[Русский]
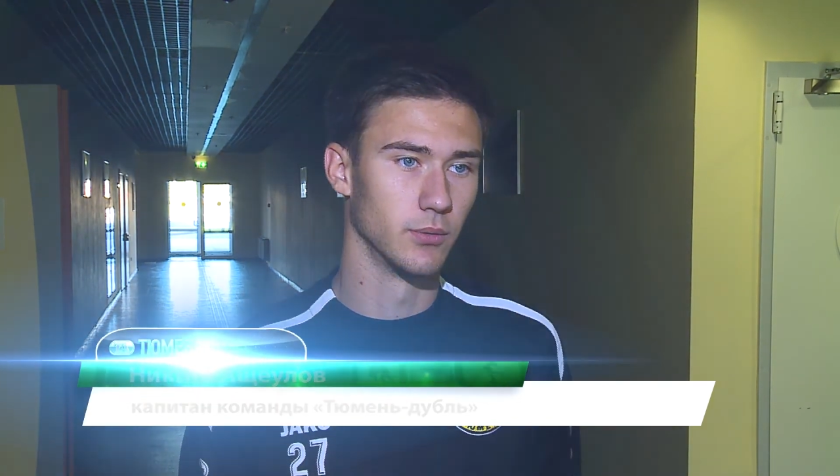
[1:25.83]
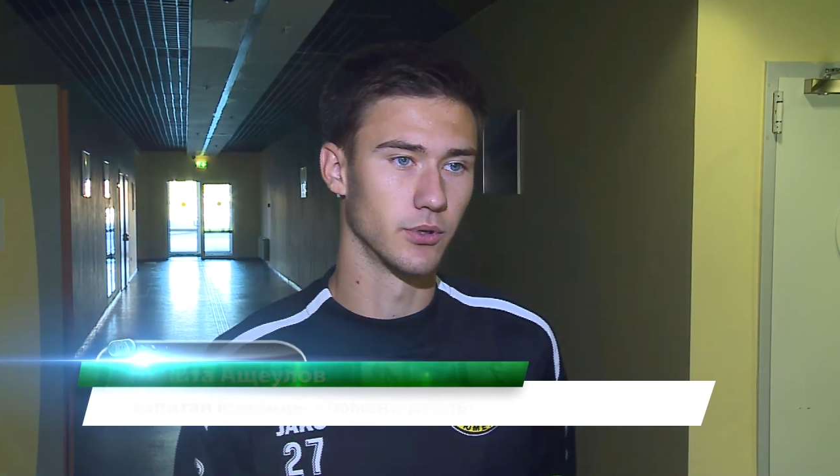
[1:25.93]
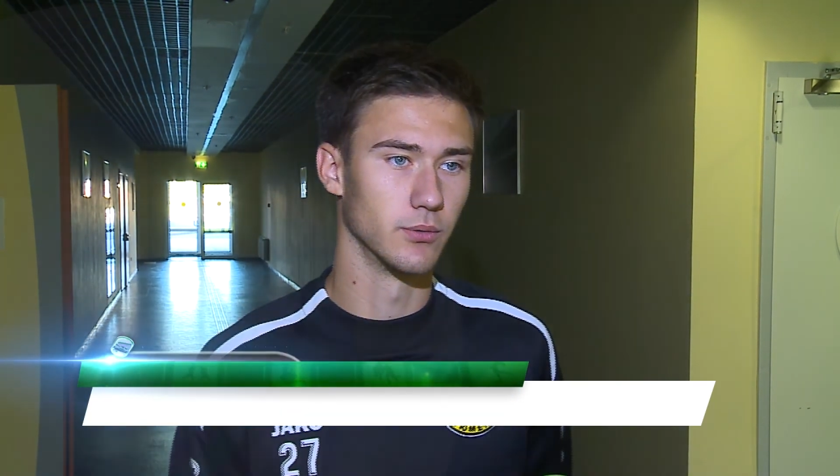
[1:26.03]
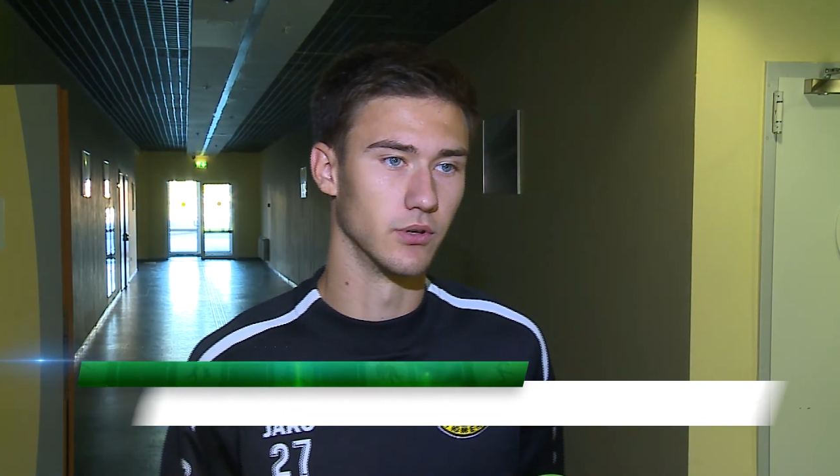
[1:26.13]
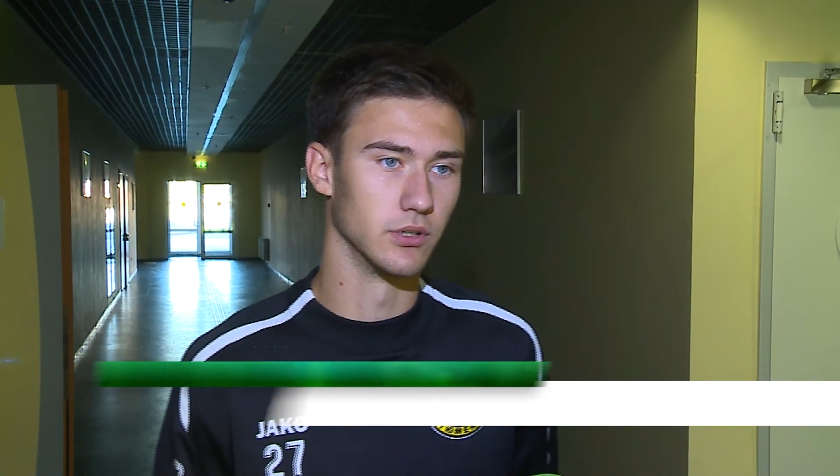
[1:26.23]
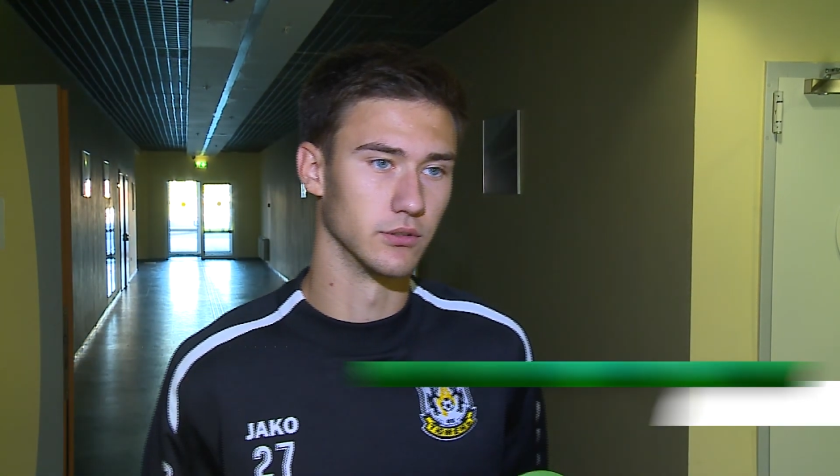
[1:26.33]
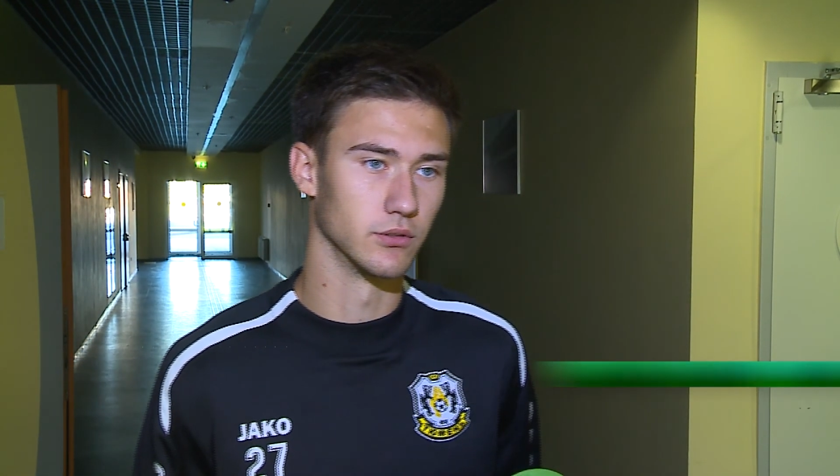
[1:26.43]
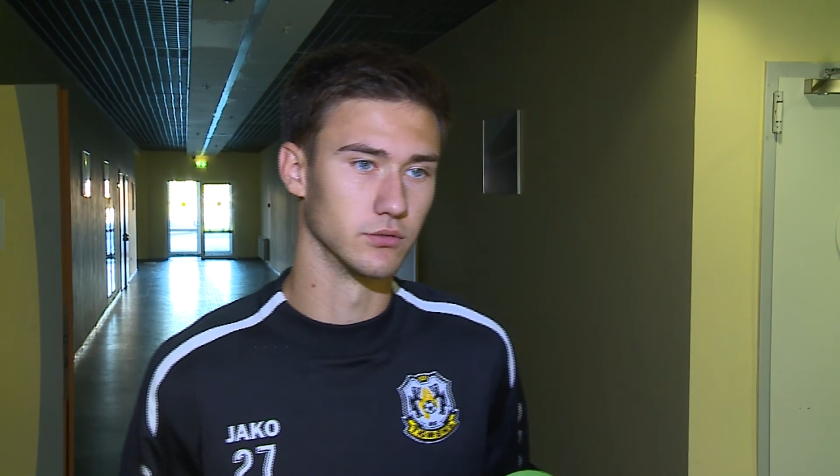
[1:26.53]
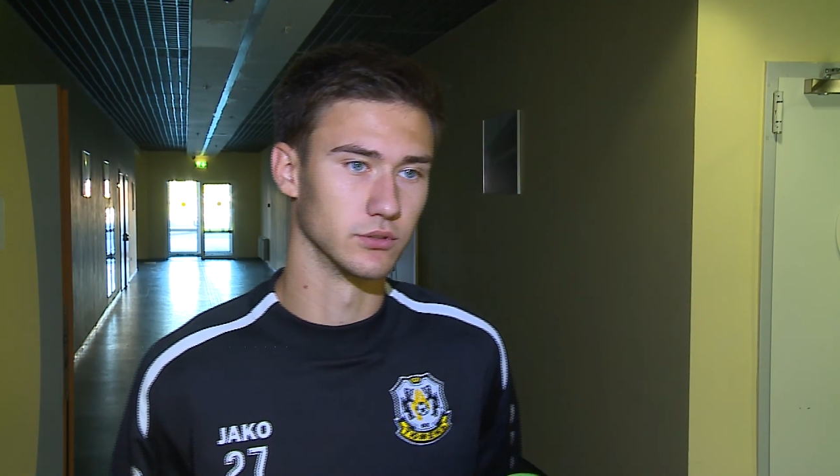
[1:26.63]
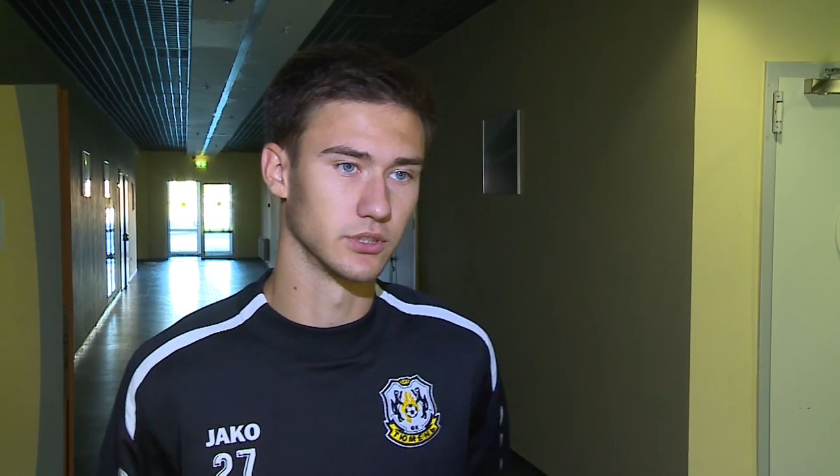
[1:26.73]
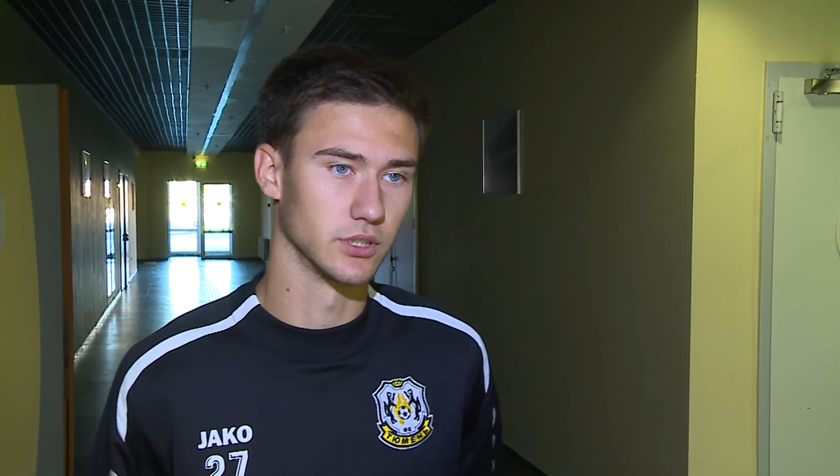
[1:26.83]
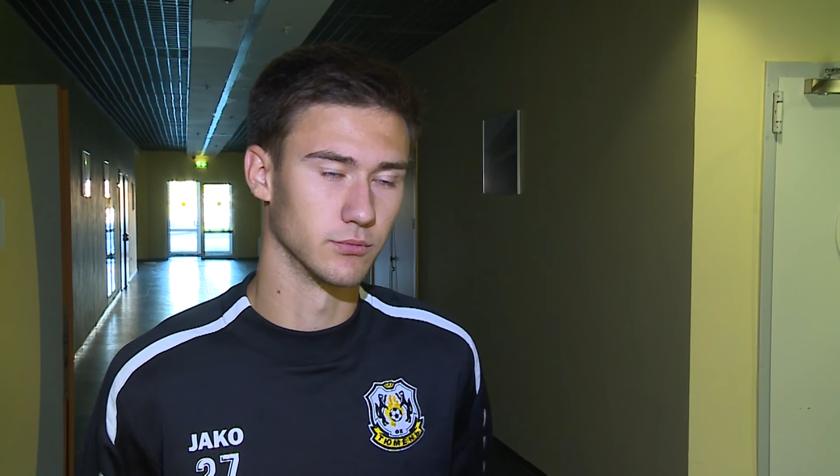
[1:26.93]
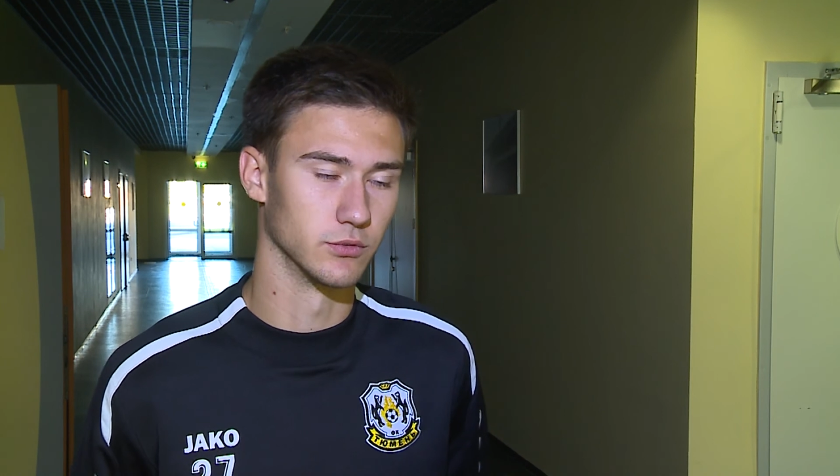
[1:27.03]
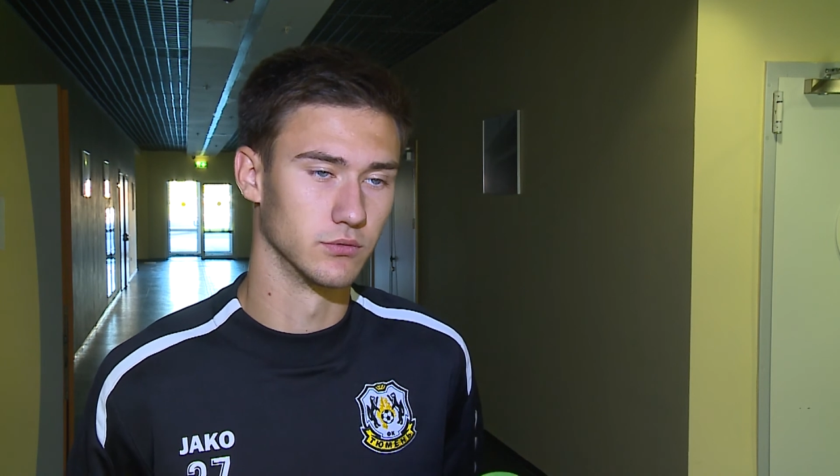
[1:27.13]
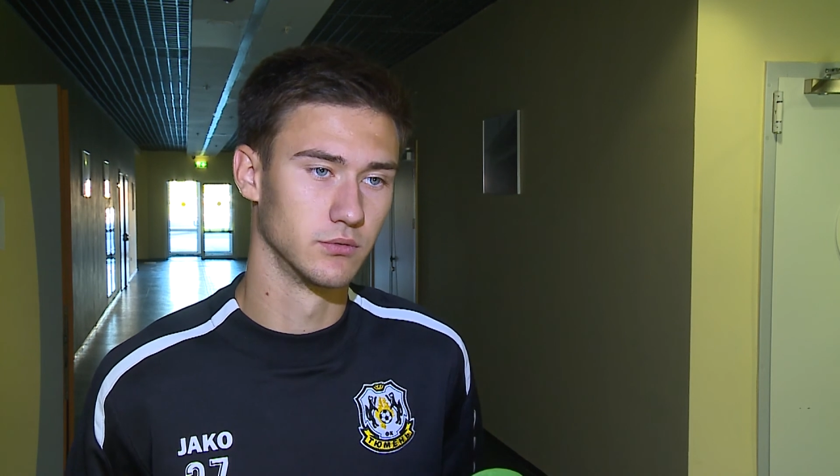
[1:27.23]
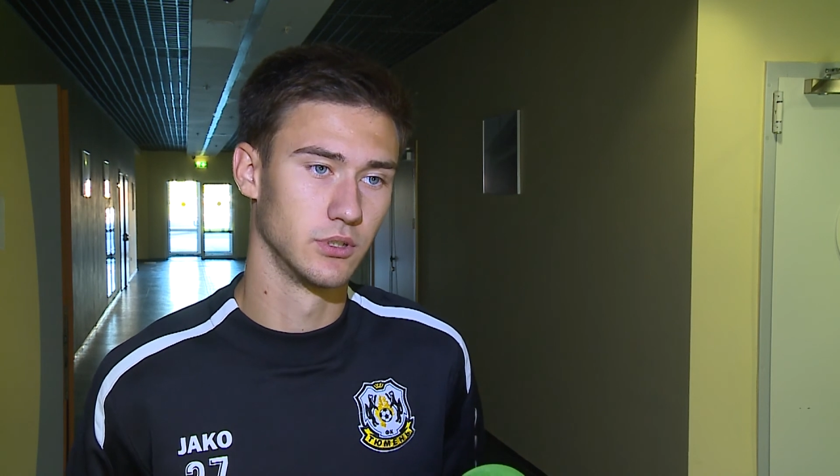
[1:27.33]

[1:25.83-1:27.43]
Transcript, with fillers: пробовали новую схему.